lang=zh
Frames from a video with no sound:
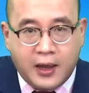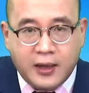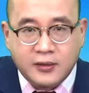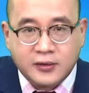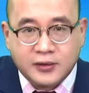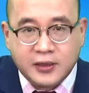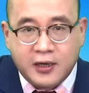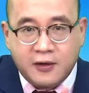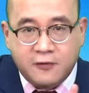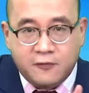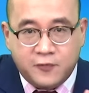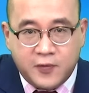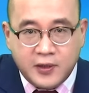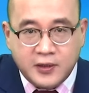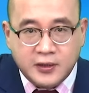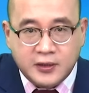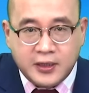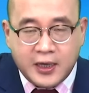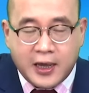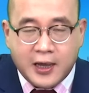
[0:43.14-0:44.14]
按赞、
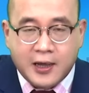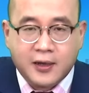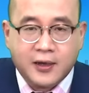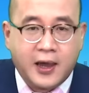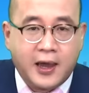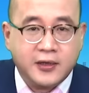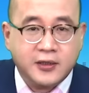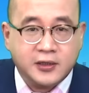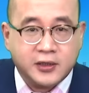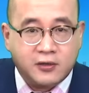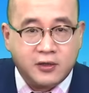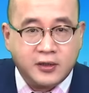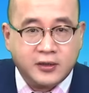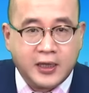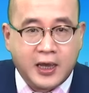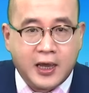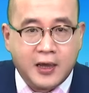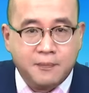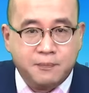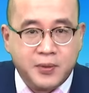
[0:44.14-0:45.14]
分享、开启小铃
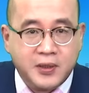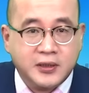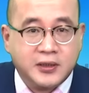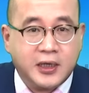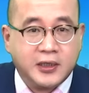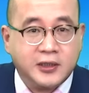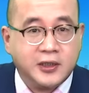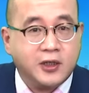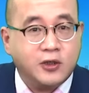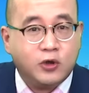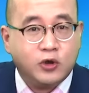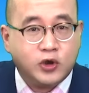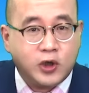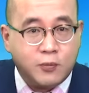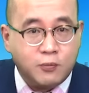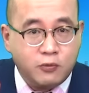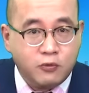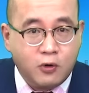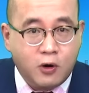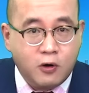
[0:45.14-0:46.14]
铛，并且接收
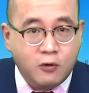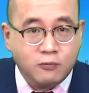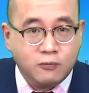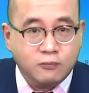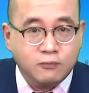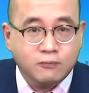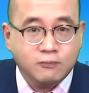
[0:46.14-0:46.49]
全部哦。